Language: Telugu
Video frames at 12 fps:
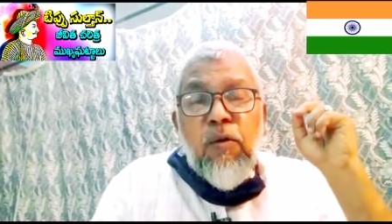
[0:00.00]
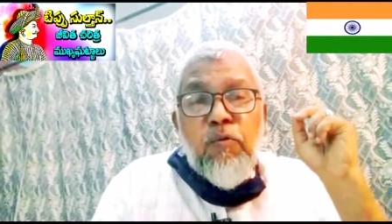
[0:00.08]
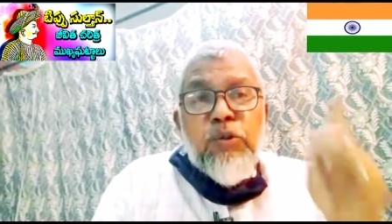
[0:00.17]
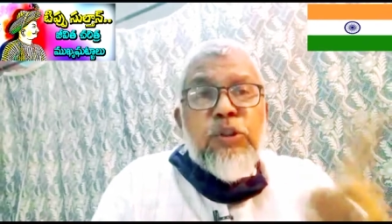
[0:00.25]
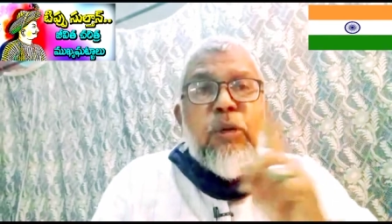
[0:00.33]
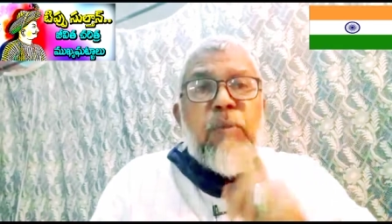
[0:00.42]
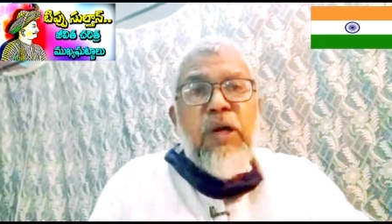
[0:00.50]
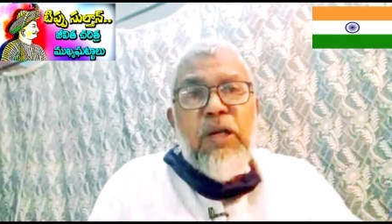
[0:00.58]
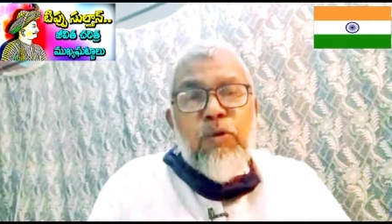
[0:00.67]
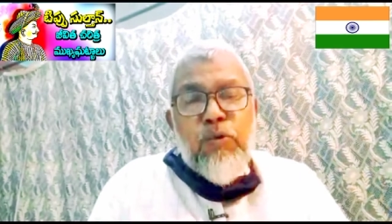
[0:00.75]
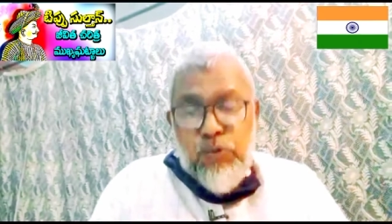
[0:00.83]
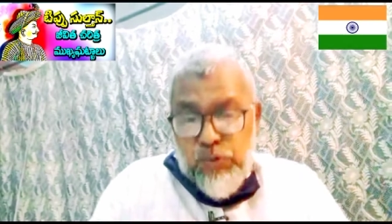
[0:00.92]

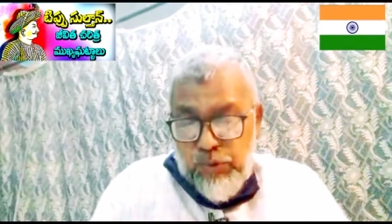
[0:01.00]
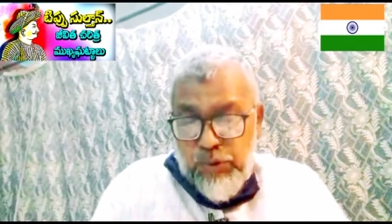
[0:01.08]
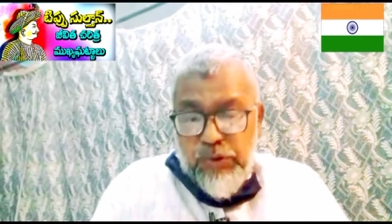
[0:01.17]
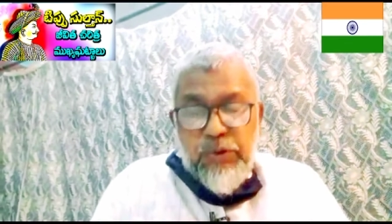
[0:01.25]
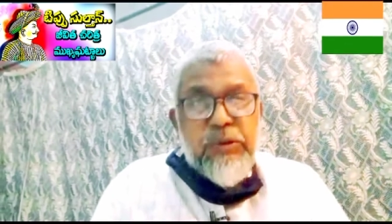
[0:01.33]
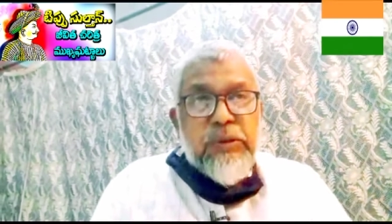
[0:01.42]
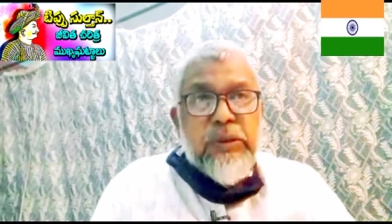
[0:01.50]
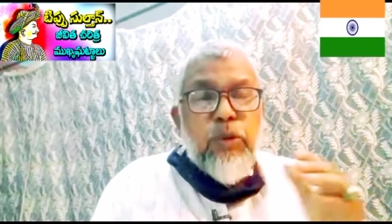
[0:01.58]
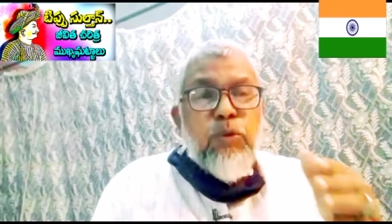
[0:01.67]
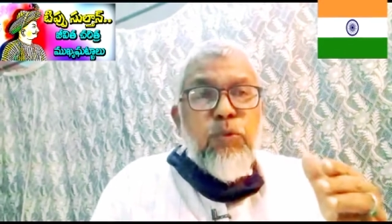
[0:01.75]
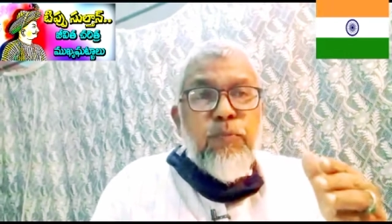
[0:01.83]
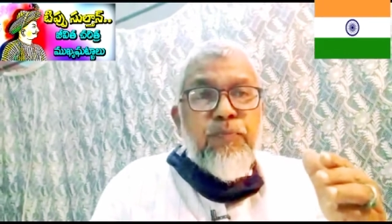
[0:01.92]
ఉద్యమాలకు
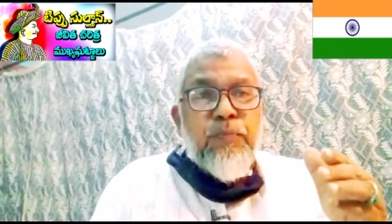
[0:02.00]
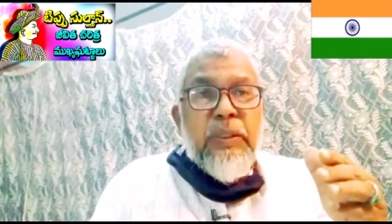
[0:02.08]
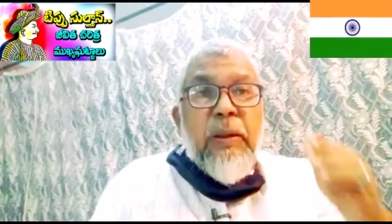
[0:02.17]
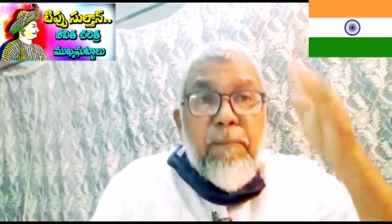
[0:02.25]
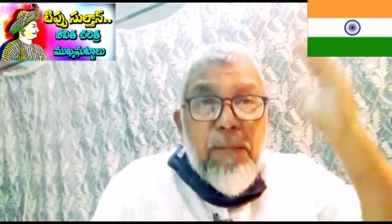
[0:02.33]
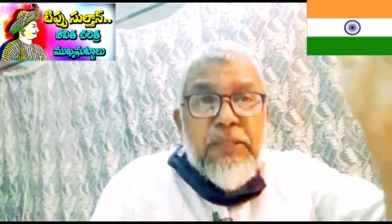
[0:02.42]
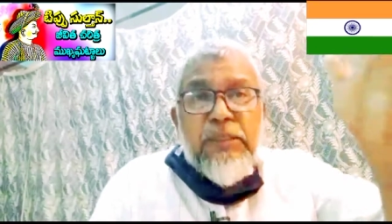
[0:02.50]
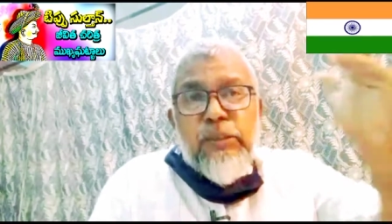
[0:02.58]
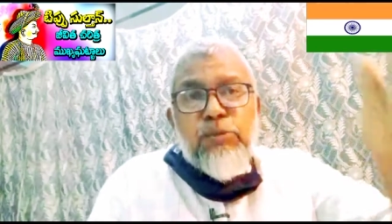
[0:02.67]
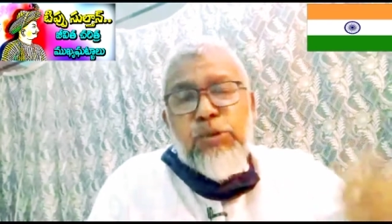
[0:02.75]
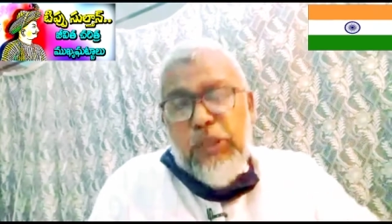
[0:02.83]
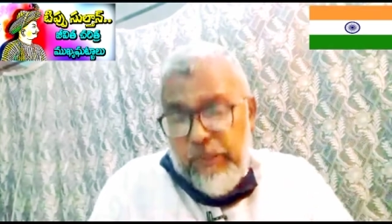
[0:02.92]
తను
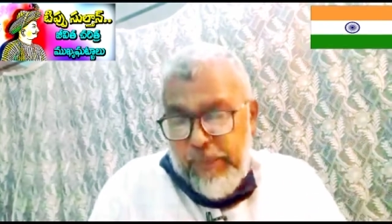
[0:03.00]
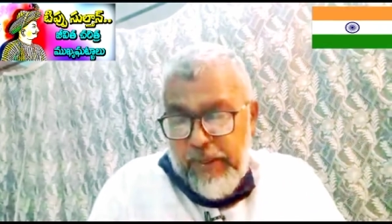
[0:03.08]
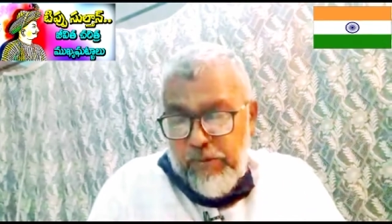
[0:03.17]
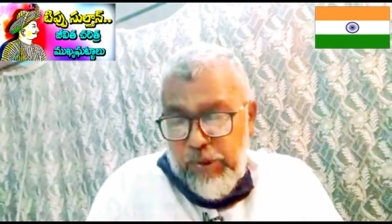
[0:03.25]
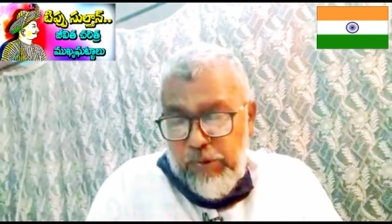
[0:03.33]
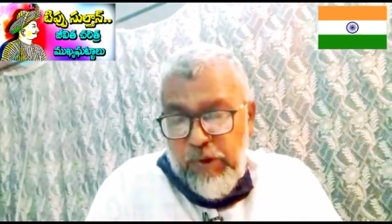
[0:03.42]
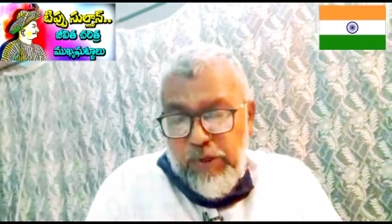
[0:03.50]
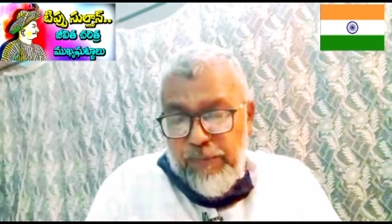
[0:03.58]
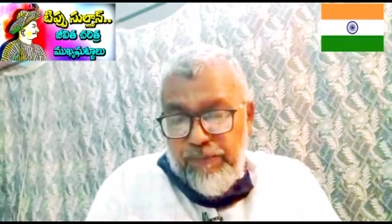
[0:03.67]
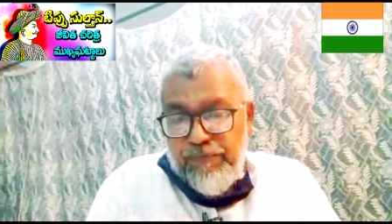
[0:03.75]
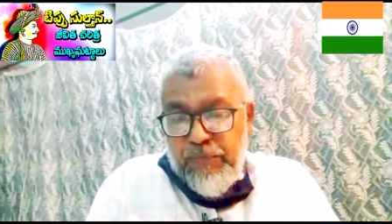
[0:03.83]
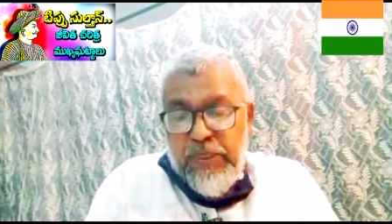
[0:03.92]
మద్దతు తెలిపినటువంటి వాడు
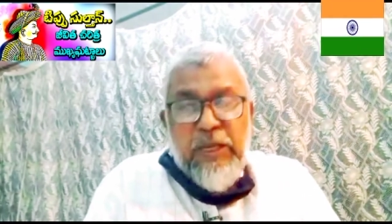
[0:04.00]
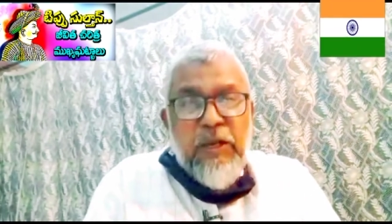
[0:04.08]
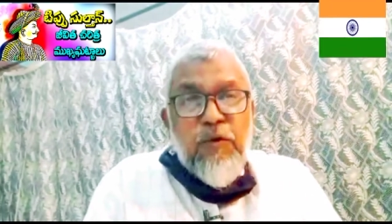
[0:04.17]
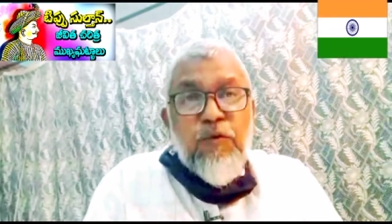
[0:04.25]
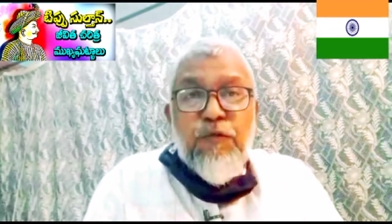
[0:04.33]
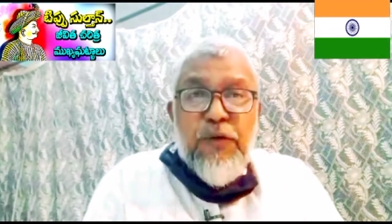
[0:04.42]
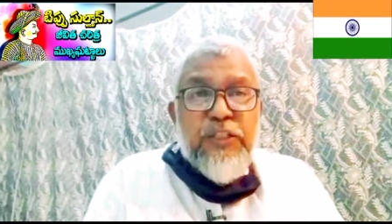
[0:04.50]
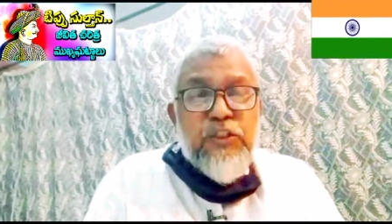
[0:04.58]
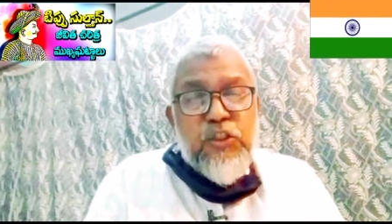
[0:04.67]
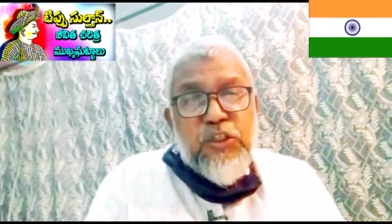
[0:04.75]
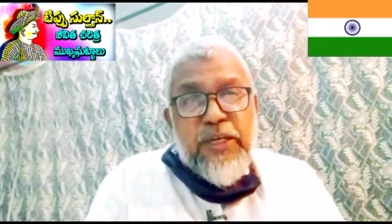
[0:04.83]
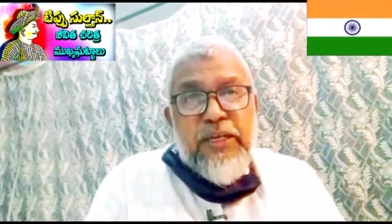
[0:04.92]
ఫ్రెంచ్
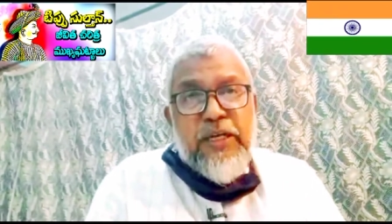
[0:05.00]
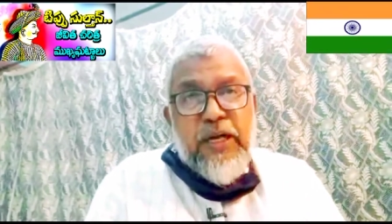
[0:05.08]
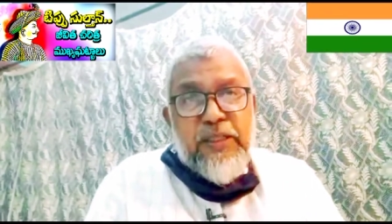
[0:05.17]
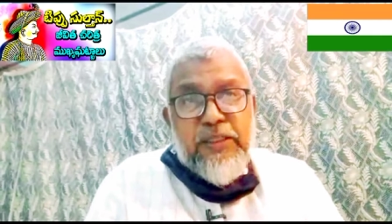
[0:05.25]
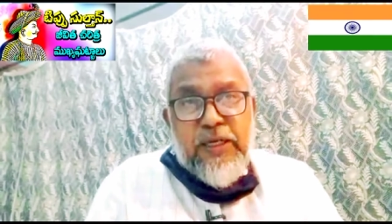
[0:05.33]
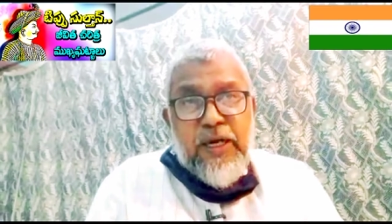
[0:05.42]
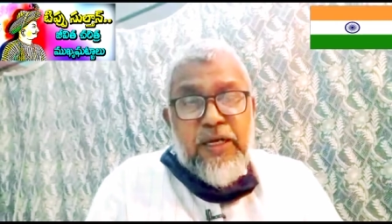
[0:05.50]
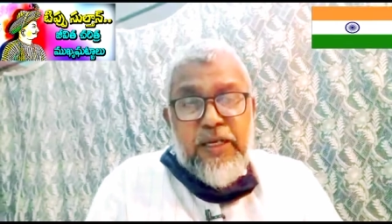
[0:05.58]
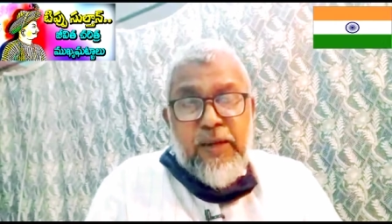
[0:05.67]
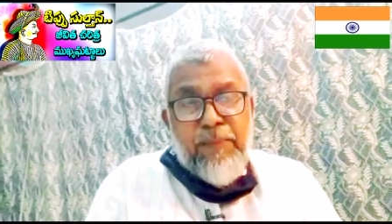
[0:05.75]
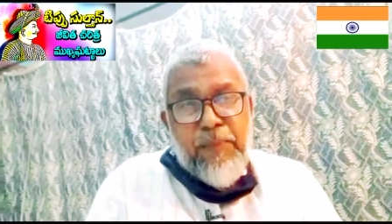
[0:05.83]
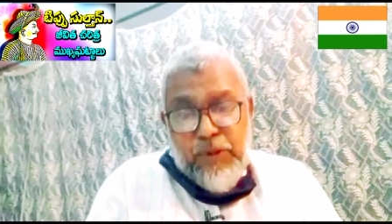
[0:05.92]
సైనికాధికారి
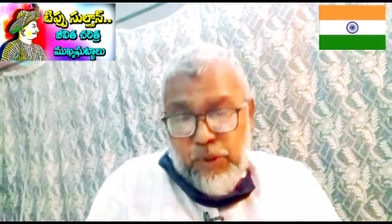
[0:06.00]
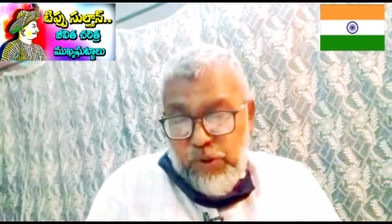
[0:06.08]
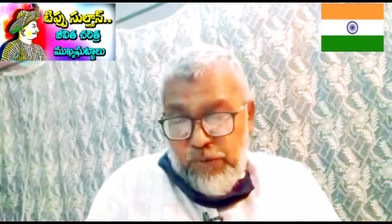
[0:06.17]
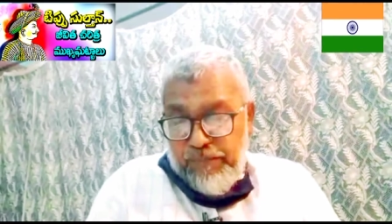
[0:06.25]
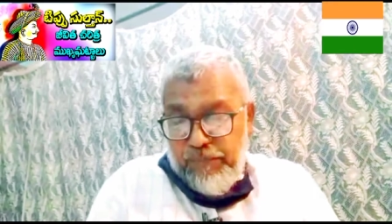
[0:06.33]
అప్పట్లో